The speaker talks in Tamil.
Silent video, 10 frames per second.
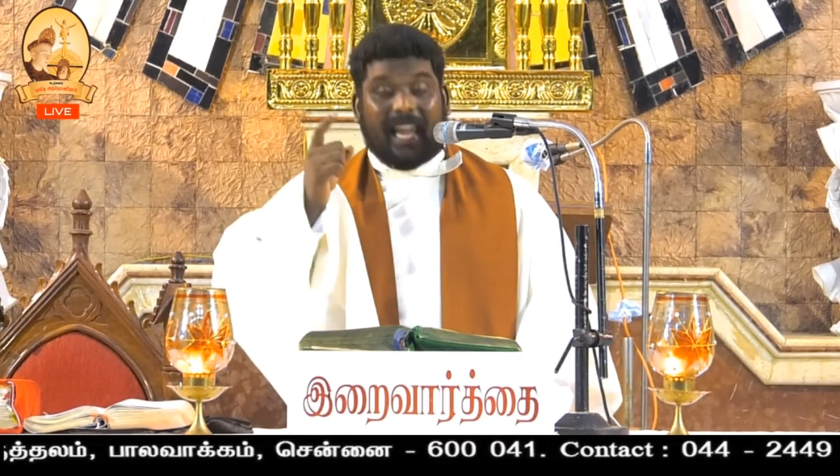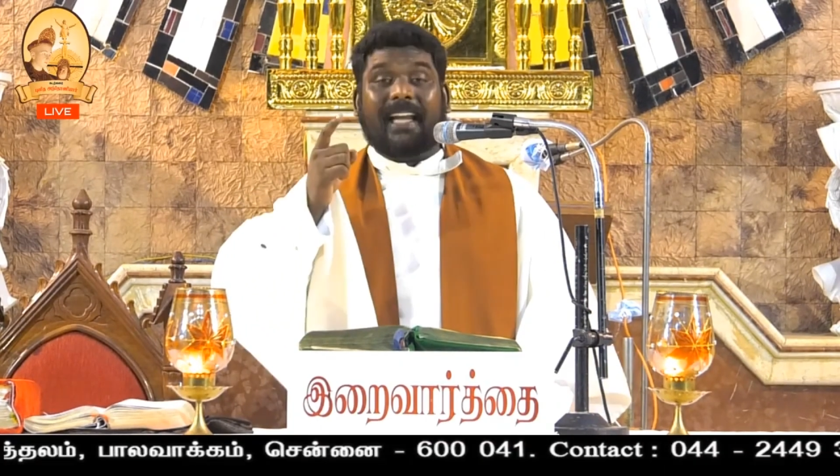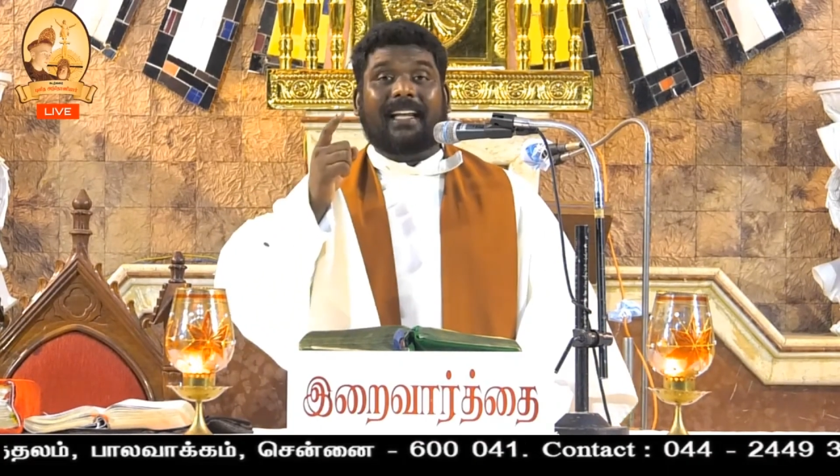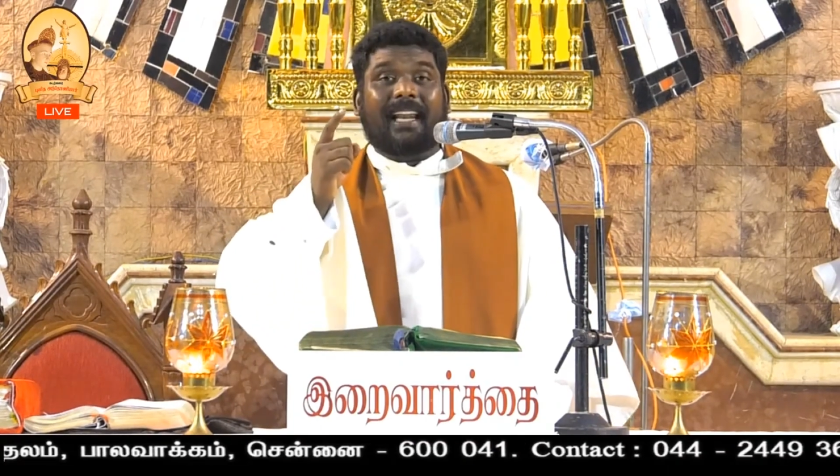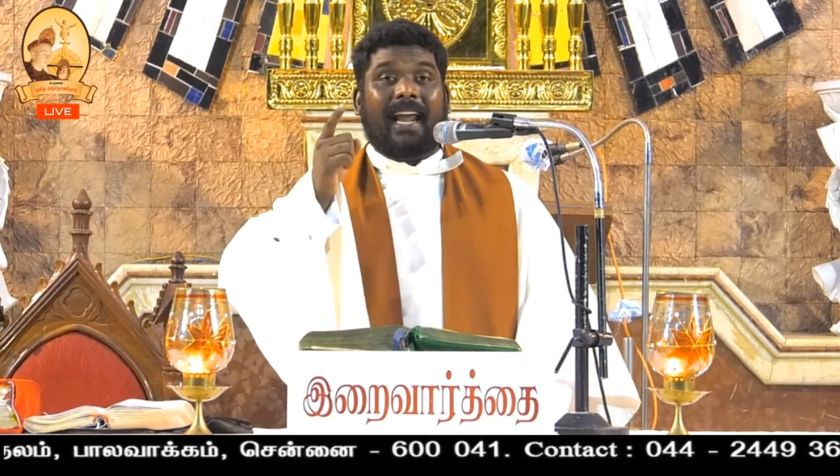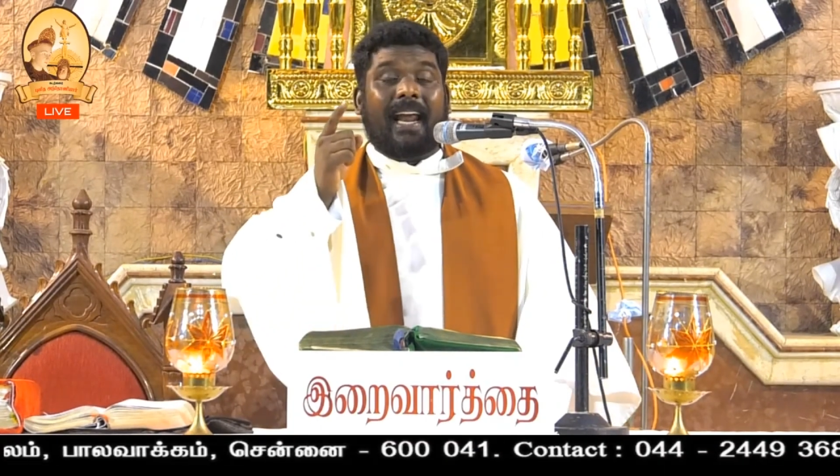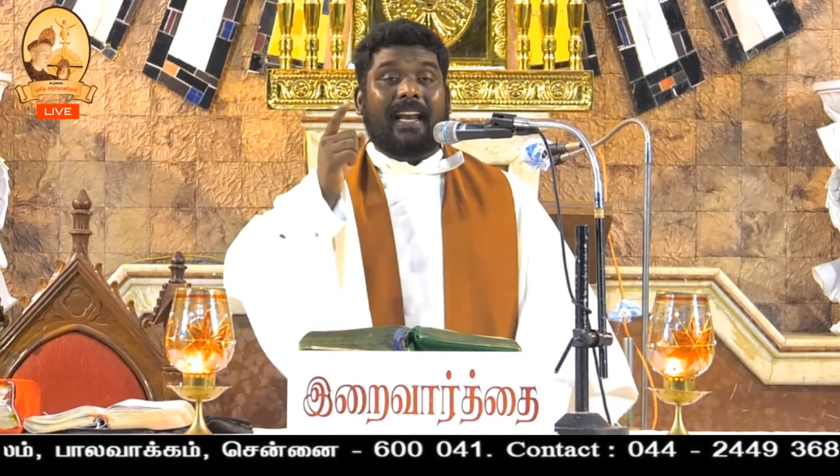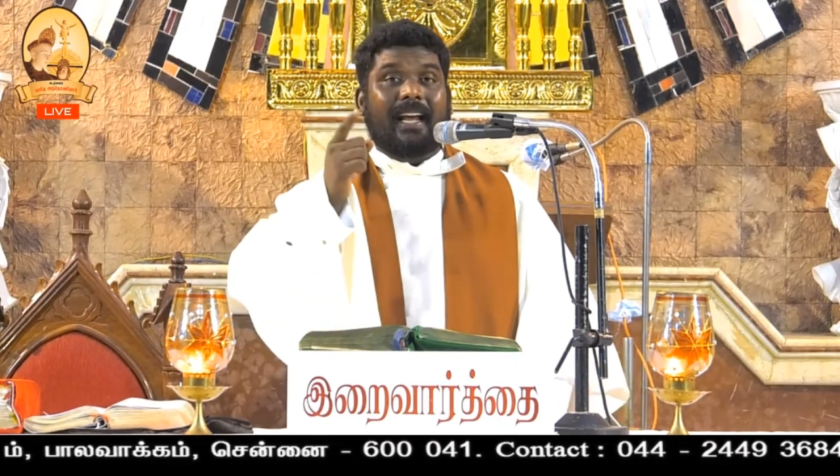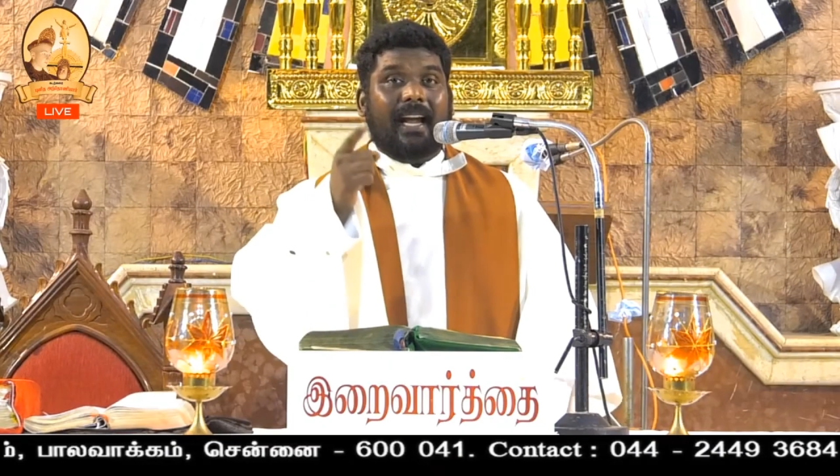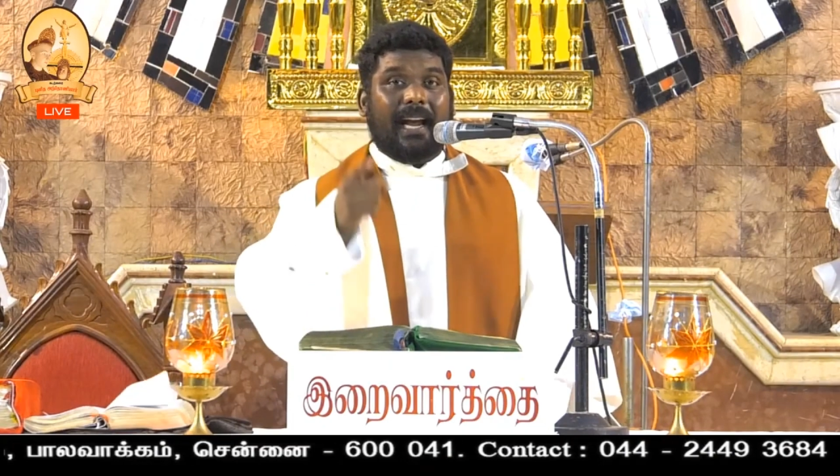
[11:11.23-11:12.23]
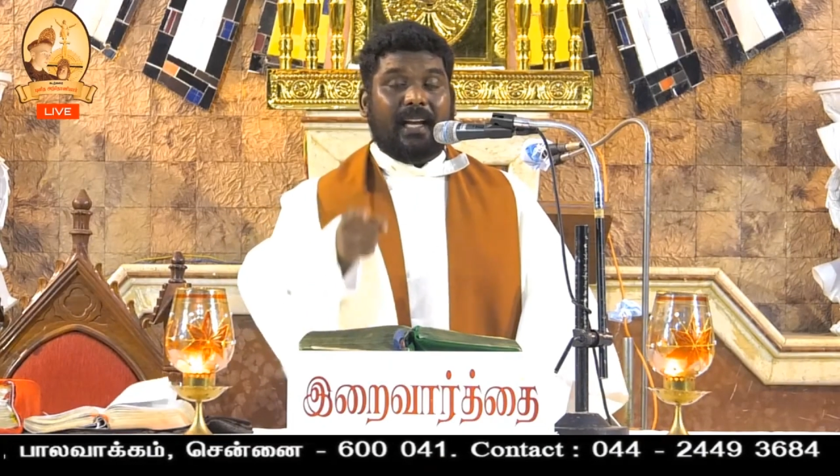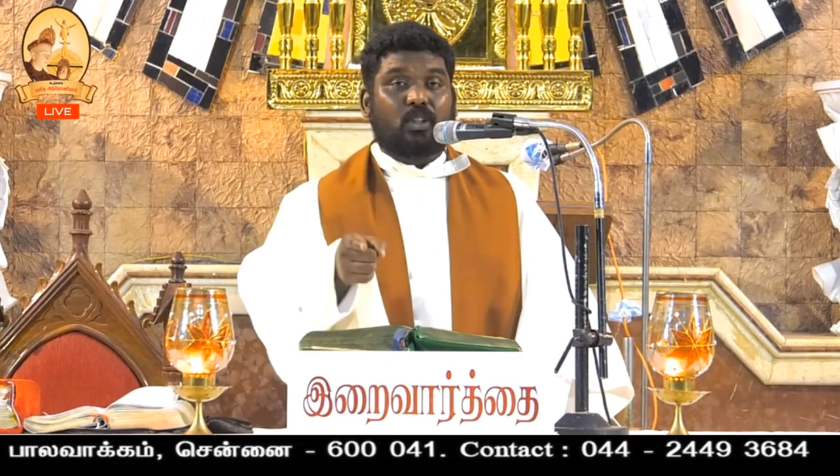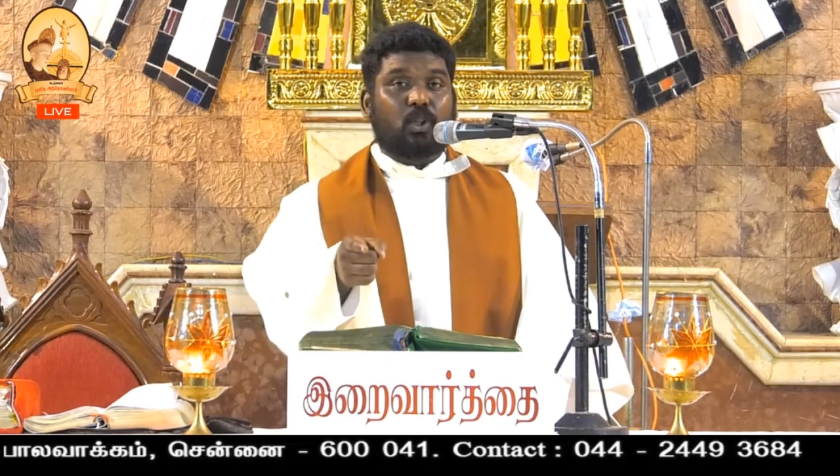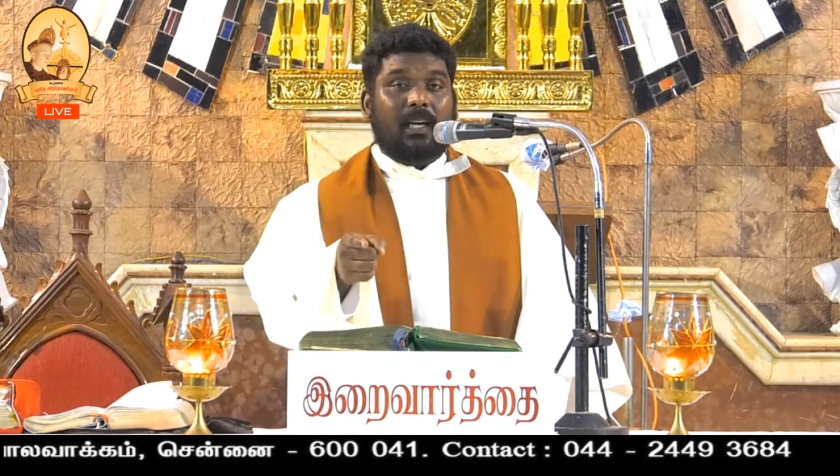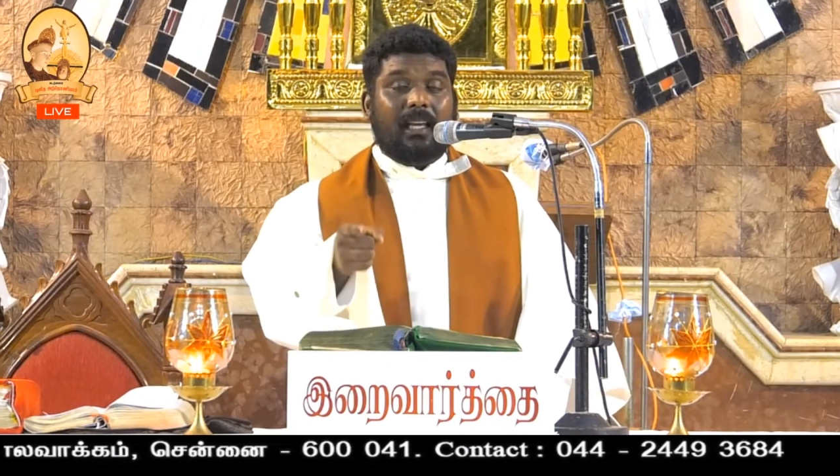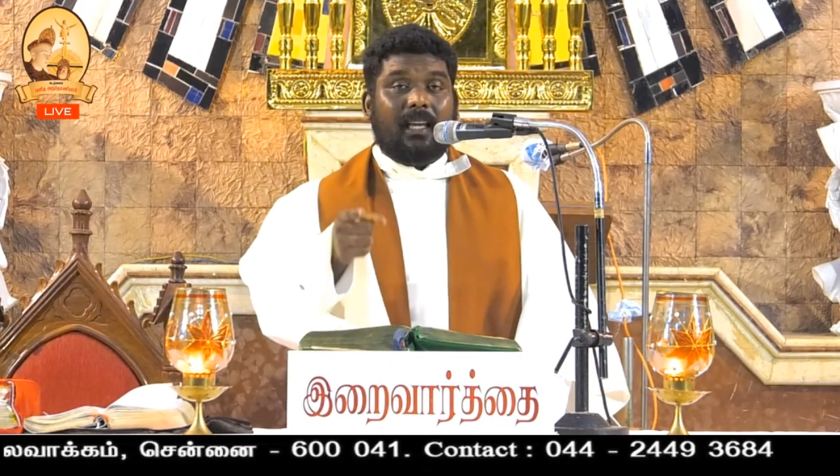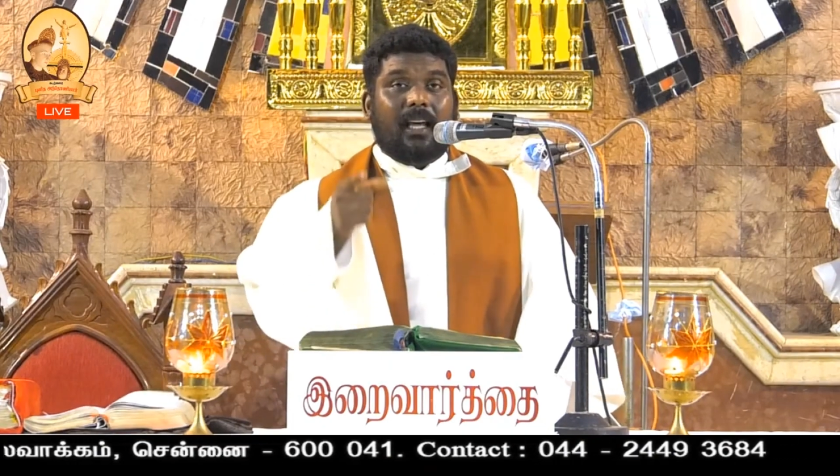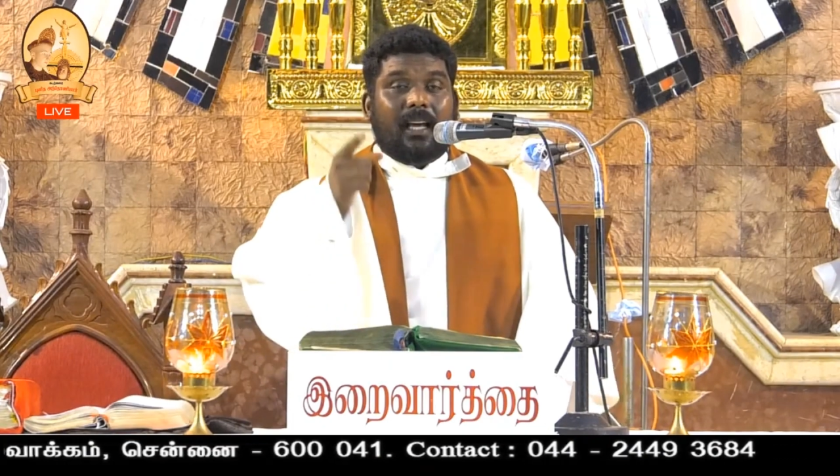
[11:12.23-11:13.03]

கேட்கிறேன் என்று சொல்லி